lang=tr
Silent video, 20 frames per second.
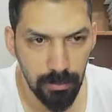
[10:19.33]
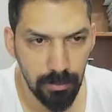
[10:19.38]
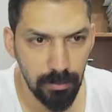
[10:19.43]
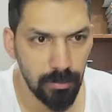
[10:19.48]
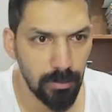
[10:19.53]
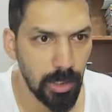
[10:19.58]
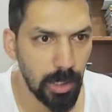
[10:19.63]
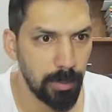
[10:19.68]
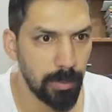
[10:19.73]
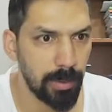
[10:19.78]

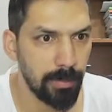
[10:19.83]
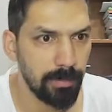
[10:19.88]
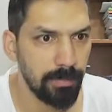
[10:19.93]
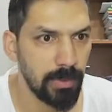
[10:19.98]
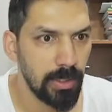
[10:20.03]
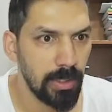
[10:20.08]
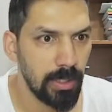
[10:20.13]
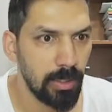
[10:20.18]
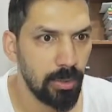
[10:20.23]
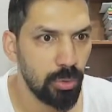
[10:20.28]
Tamam.
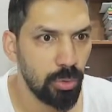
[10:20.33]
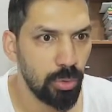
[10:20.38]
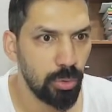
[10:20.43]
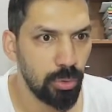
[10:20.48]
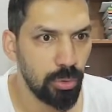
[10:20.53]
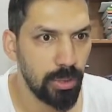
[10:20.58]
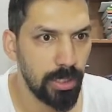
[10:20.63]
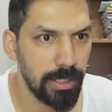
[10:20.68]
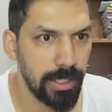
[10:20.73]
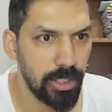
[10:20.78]
Şunu
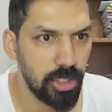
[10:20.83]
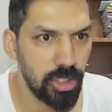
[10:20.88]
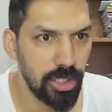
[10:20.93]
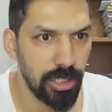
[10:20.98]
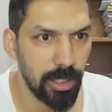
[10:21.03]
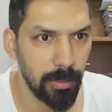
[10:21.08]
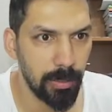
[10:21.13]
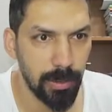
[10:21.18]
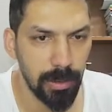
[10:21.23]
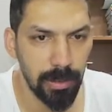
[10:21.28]
da yeşil
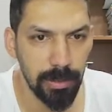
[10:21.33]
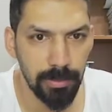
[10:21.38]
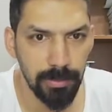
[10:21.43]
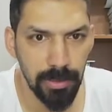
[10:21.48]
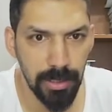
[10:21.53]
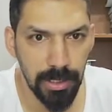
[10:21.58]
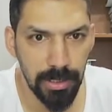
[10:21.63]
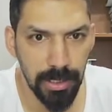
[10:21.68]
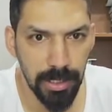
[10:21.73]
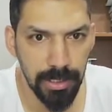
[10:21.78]
yapalım.
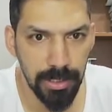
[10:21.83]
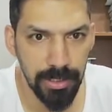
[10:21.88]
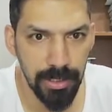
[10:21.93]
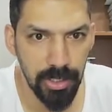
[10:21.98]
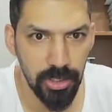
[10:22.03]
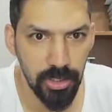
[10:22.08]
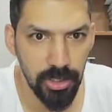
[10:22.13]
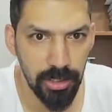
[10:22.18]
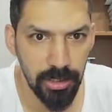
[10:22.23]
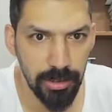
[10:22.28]
Zaten
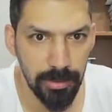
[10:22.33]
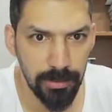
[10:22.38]
yeşil.